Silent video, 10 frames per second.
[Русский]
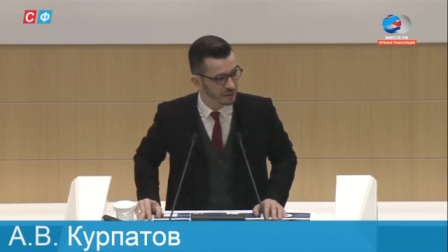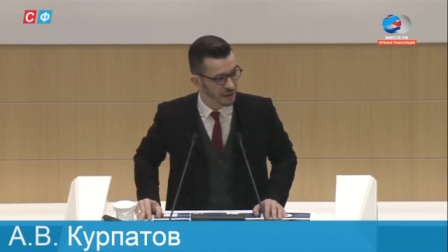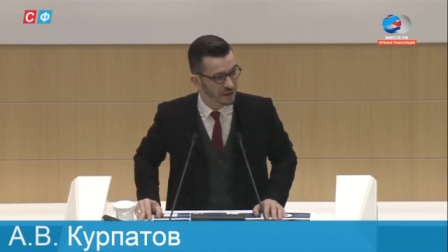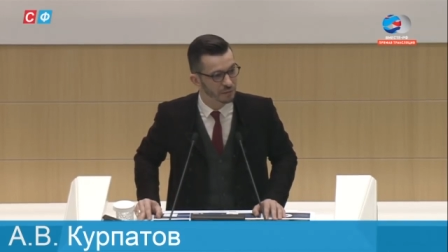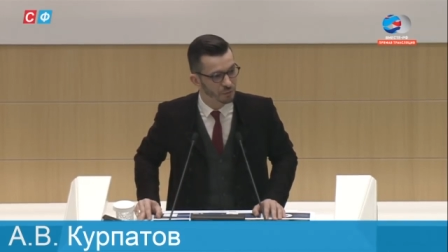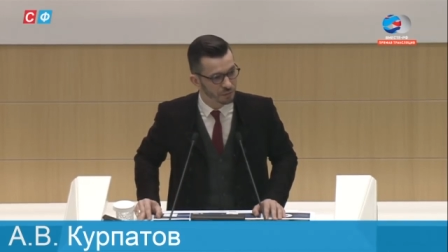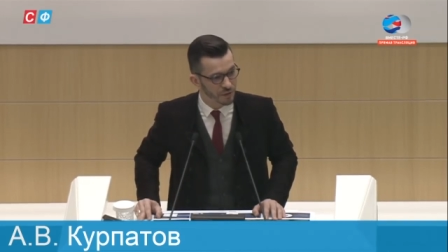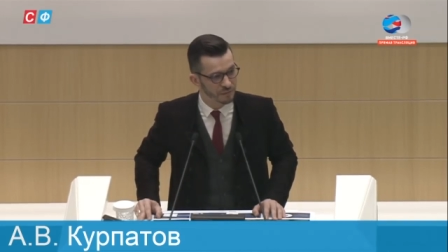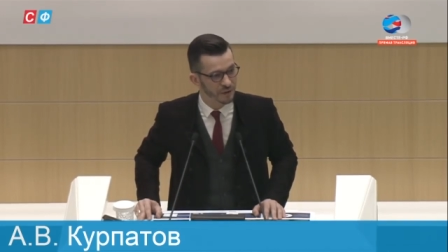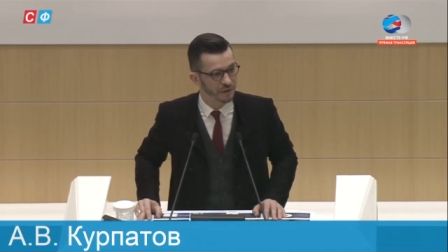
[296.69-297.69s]
Таким
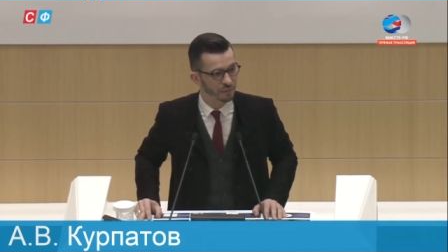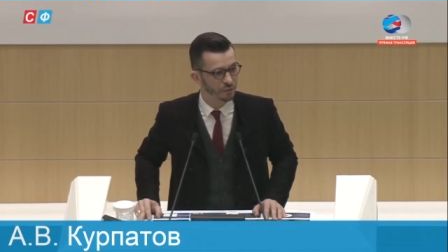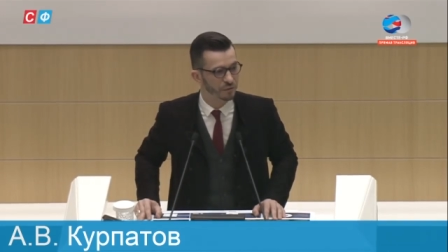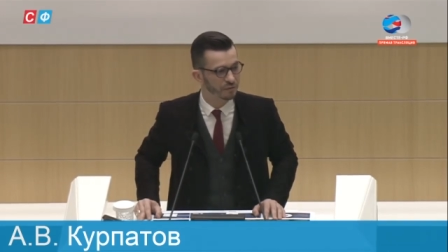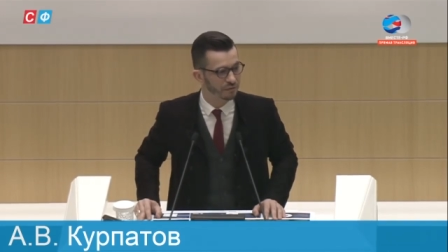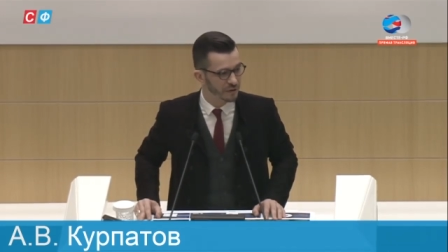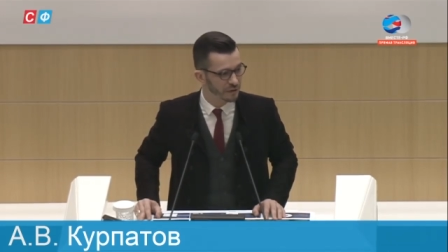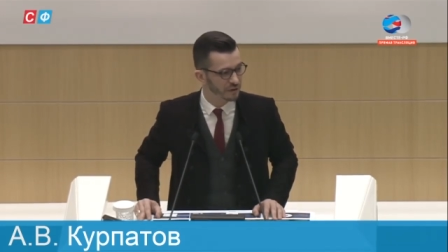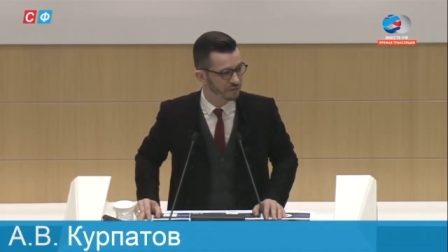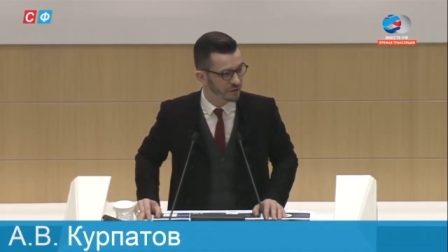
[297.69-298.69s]
образом, они могут
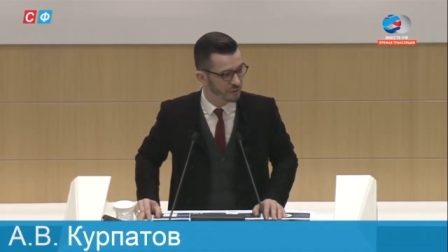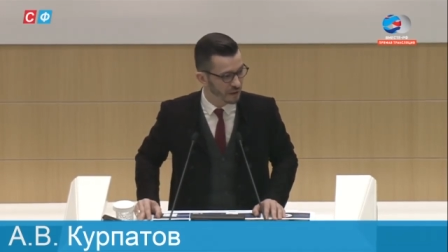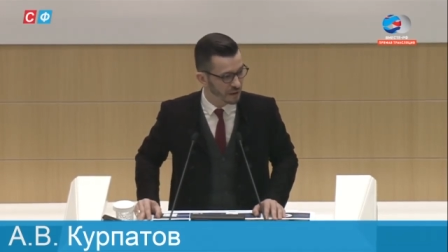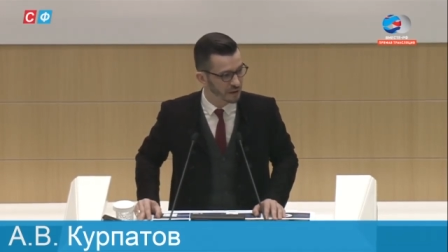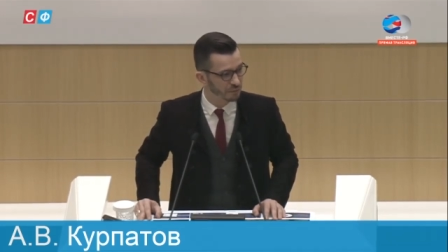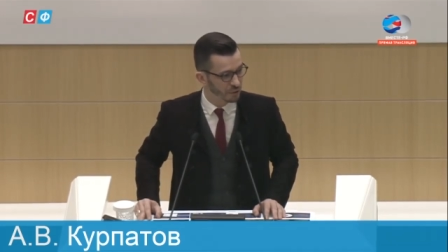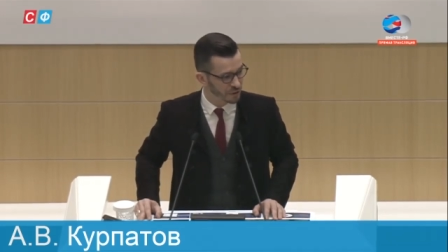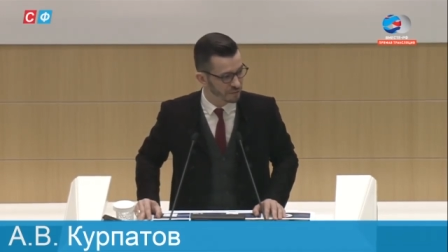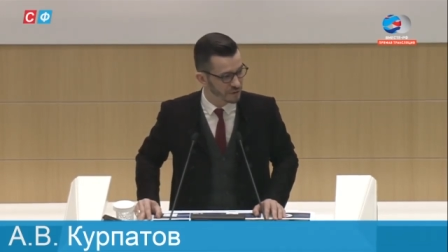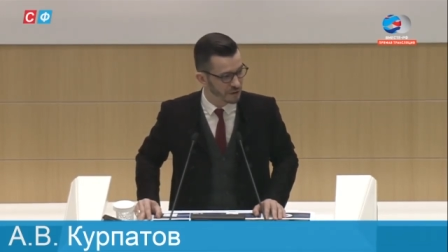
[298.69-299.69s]
выиграть внимание
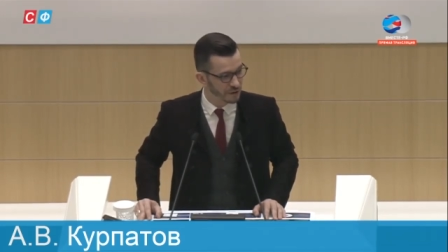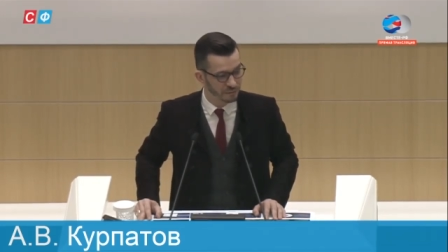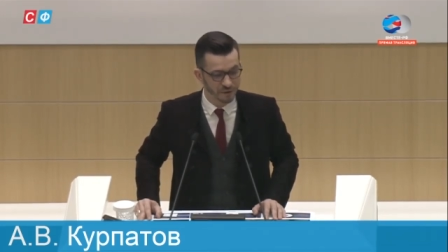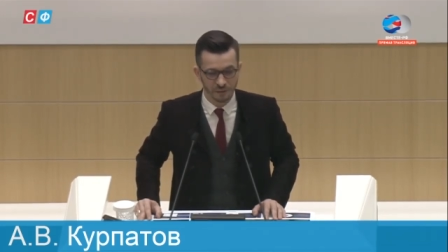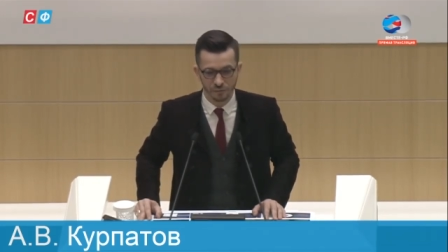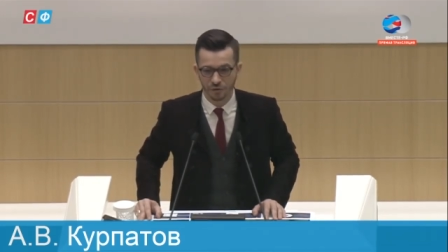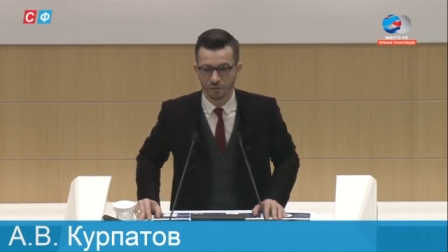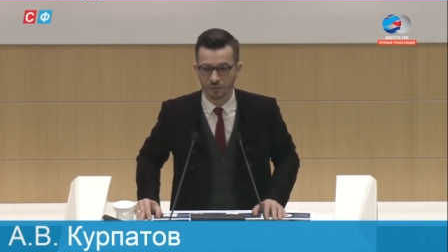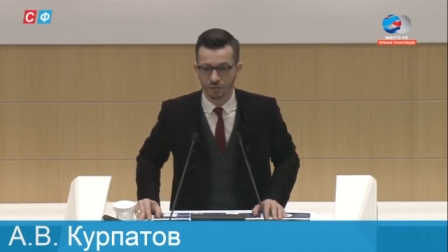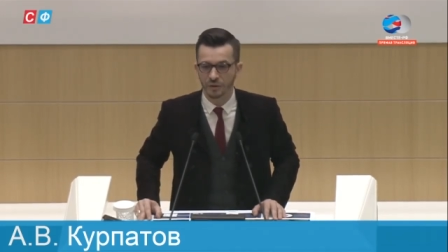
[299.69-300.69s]
пользователя, потому
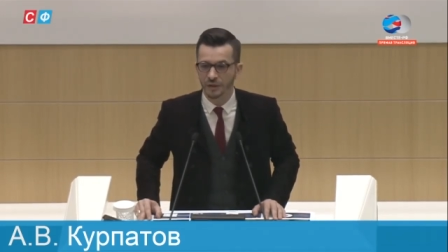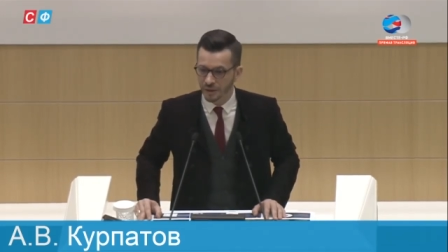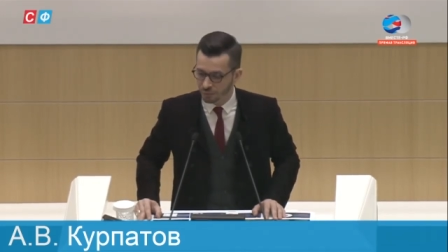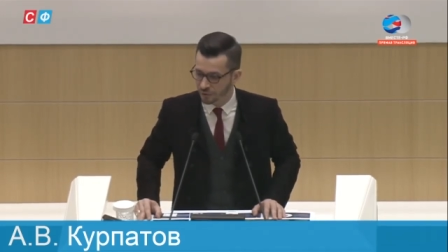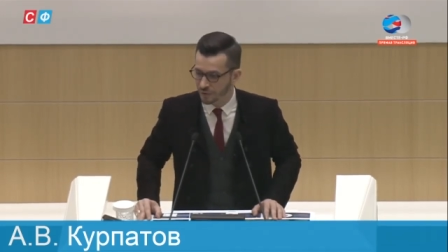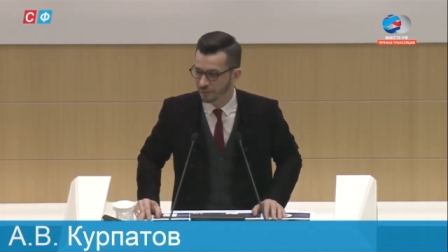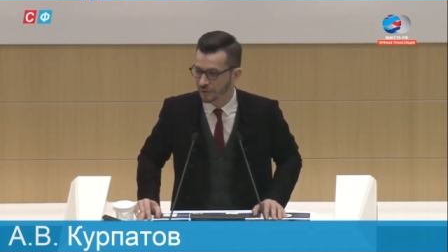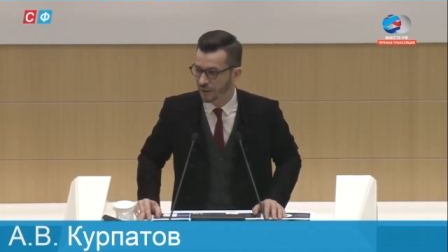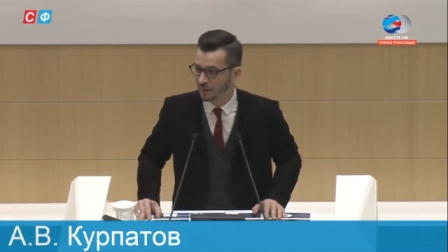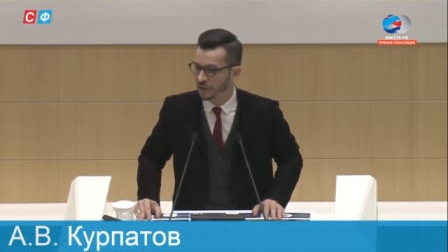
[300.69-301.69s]
что он не будет
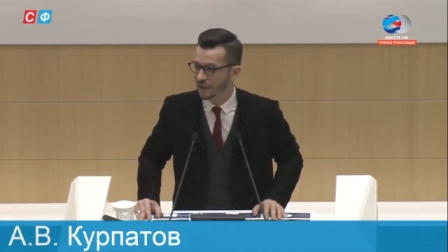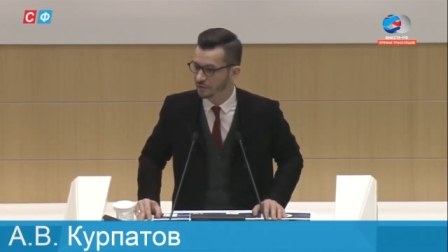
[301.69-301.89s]
потреблять